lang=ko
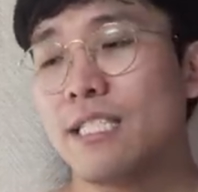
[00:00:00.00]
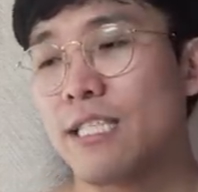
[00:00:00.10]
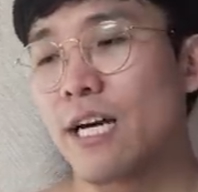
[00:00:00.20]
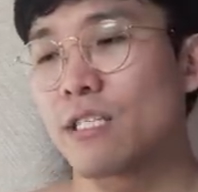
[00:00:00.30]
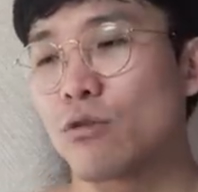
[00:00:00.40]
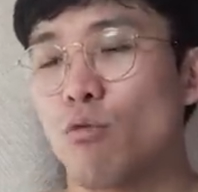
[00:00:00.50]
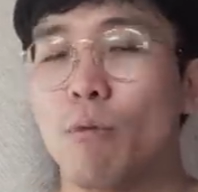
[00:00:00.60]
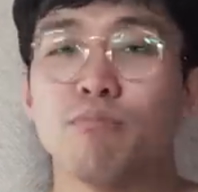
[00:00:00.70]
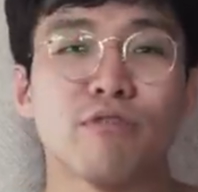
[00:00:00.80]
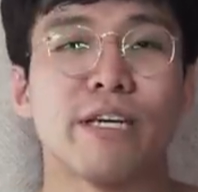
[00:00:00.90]
진행하시고,
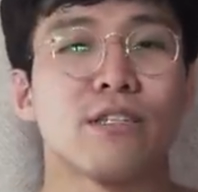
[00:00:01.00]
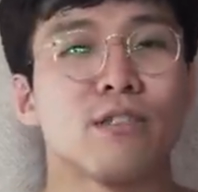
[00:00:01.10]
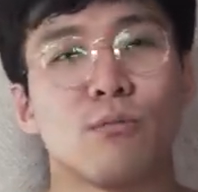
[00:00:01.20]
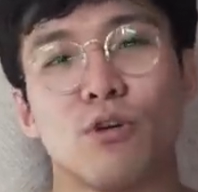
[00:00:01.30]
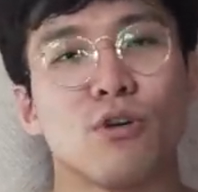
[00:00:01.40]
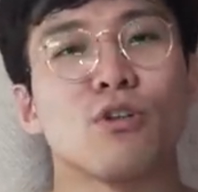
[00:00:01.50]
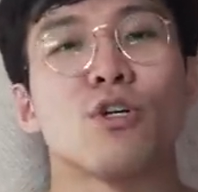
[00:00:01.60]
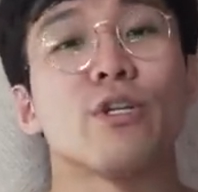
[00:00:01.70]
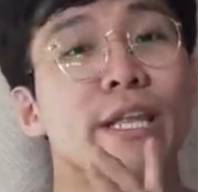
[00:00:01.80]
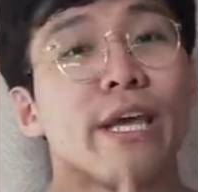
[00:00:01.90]
원푸드 다이어트 뭐 이런 거
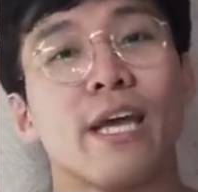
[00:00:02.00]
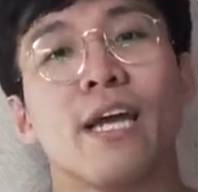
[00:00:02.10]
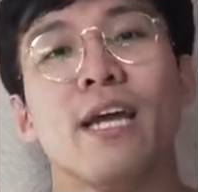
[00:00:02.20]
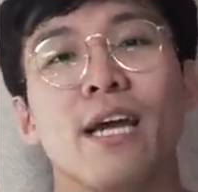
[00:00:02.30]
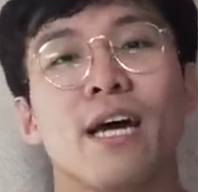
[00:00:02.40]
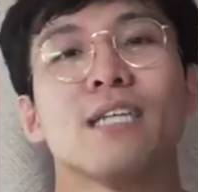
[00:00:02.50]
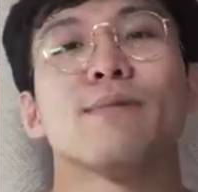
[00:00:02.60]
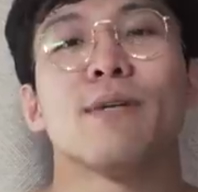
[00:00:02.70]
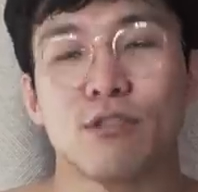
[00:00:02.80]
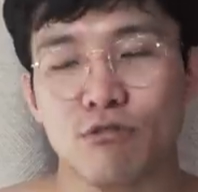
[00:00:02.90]
절대
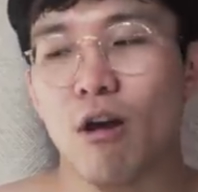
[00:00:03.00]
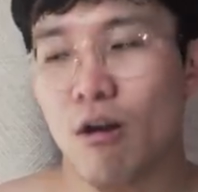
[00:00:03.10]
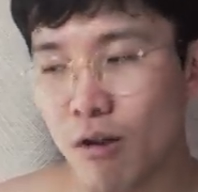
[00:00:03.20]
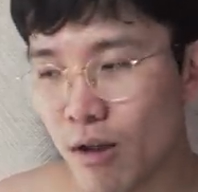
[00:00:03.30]
하지 마시고요.